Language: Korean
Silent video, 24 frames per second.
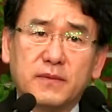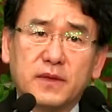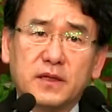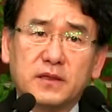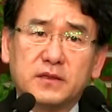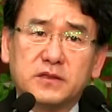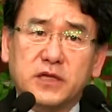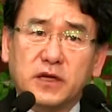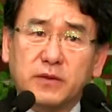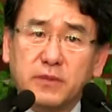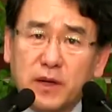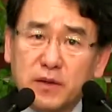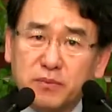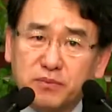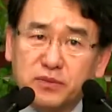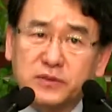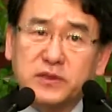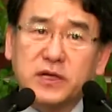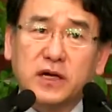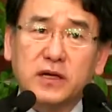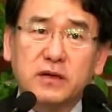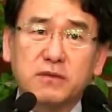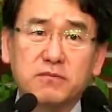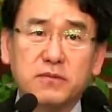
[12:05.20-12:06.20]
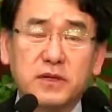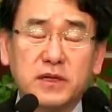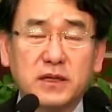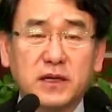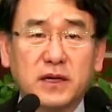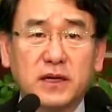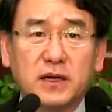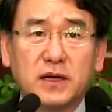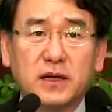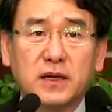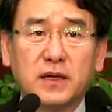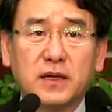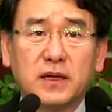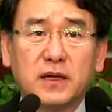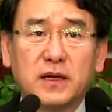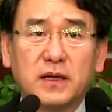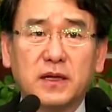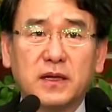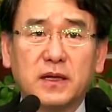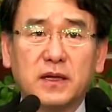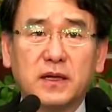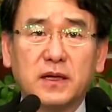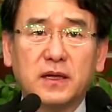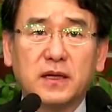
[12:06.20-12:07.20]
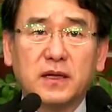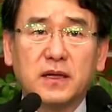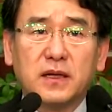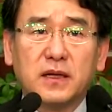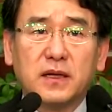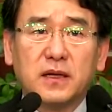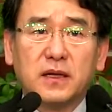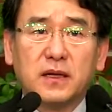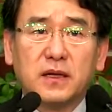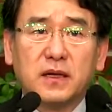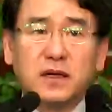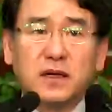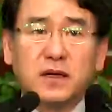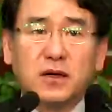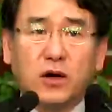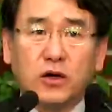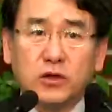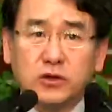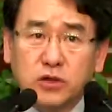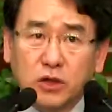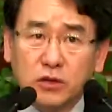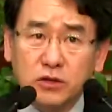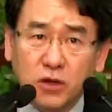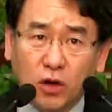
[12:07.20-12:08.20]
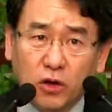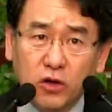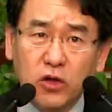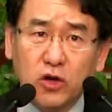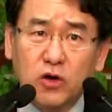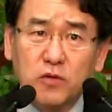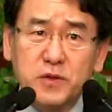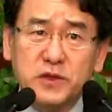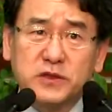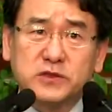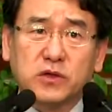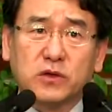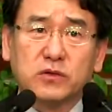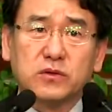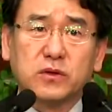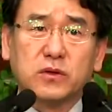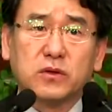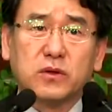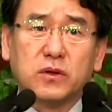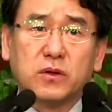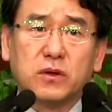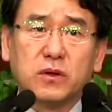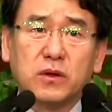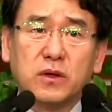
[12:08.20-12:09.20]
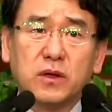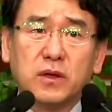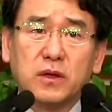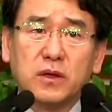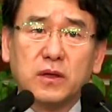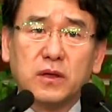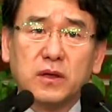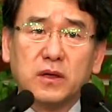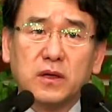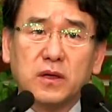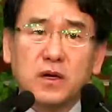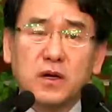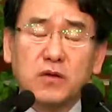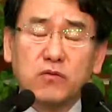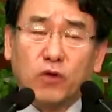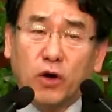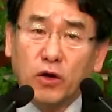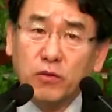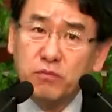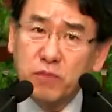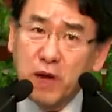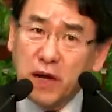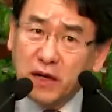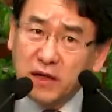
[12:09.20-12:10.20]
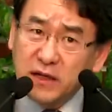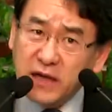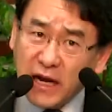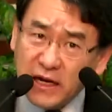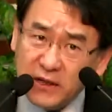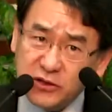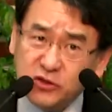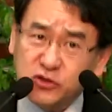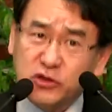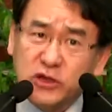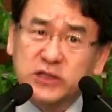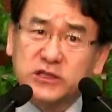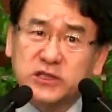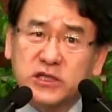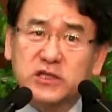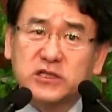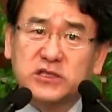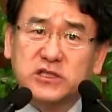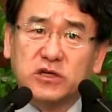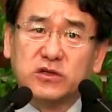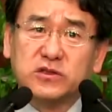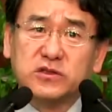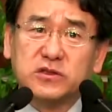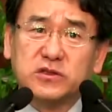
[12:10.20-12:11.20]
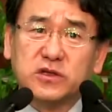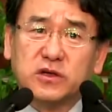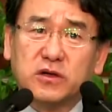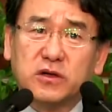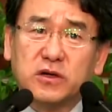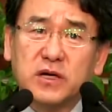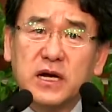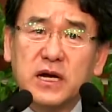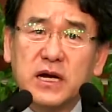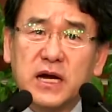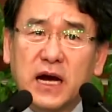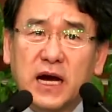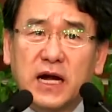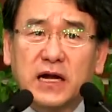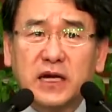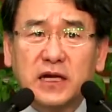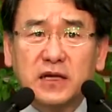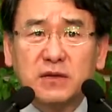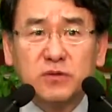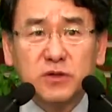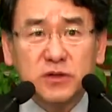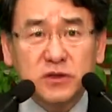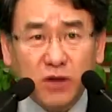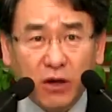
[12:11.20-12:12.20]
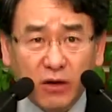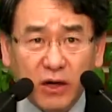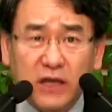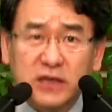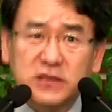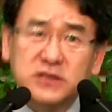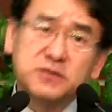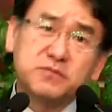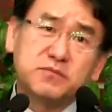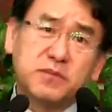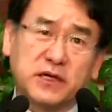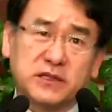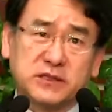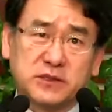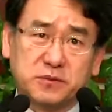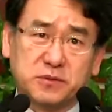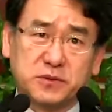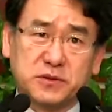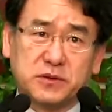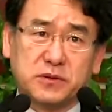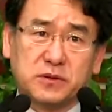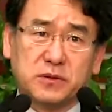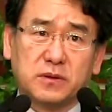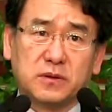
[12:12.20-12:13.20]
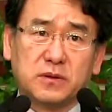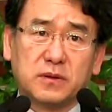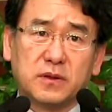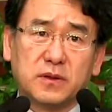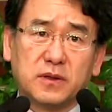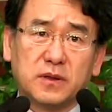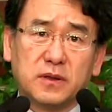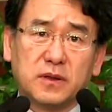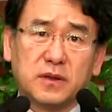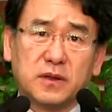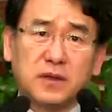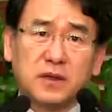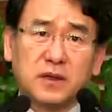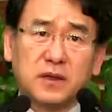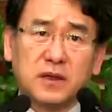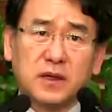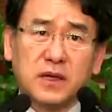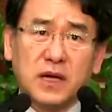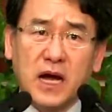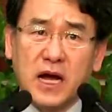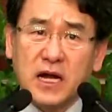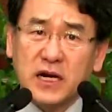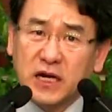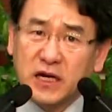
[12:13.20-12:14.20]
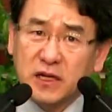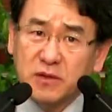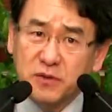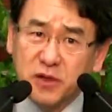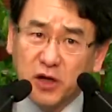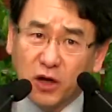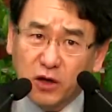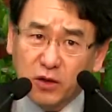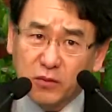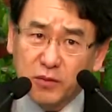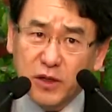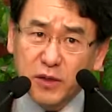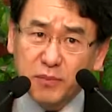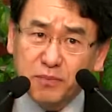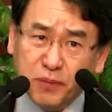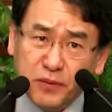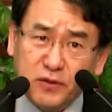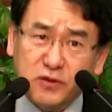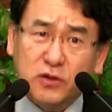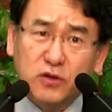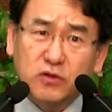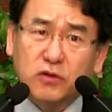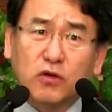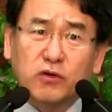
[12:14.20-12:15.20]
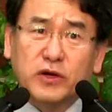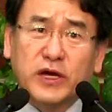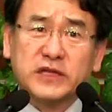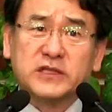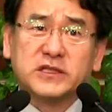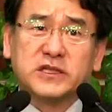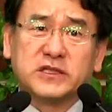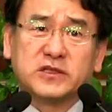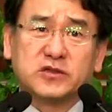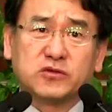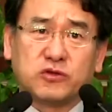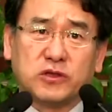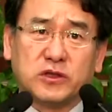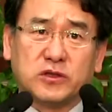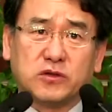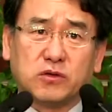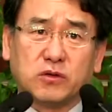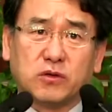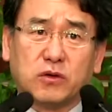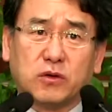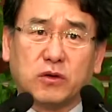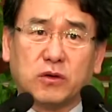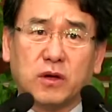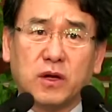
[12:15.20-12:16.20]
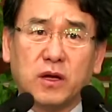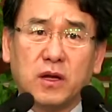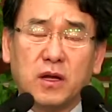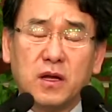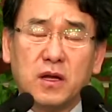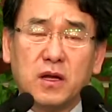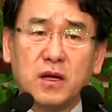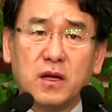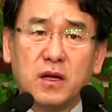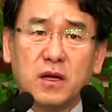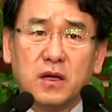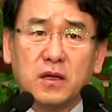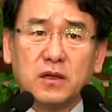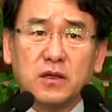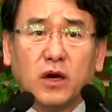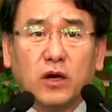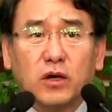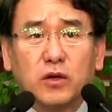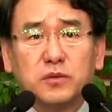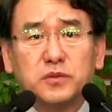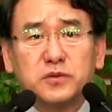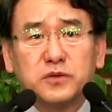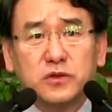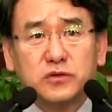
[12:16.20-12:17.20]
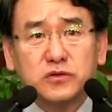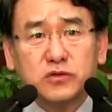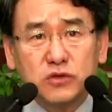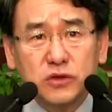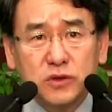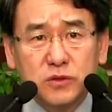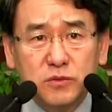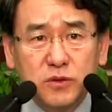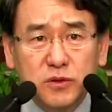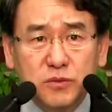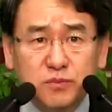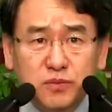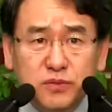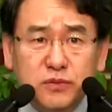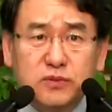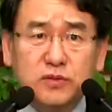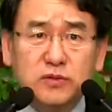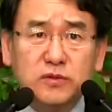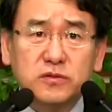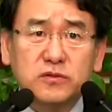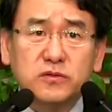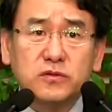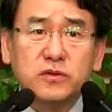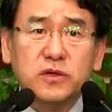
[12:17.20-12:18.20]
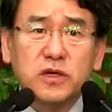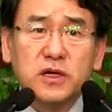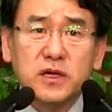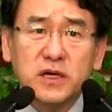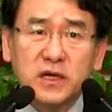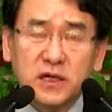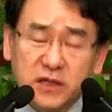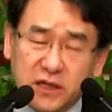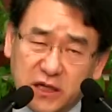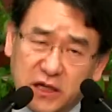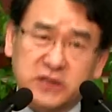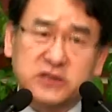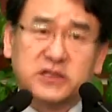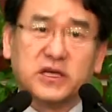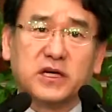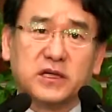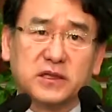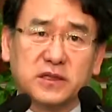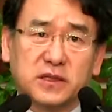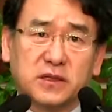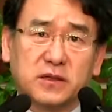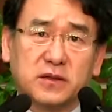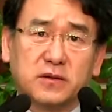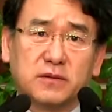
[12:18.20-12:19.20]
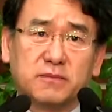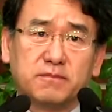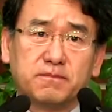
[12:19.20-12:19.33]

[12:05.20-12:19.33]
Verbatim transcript: 제발 부탁입니다. 어떤 어려움이 있어도 원망은 할수 있을전정 하나님을 떠나진 마십시오. 하나님이 여러분을 붙들고 계실 수 있도록 여러분도 주님을 붙들고 계셔야 돼요.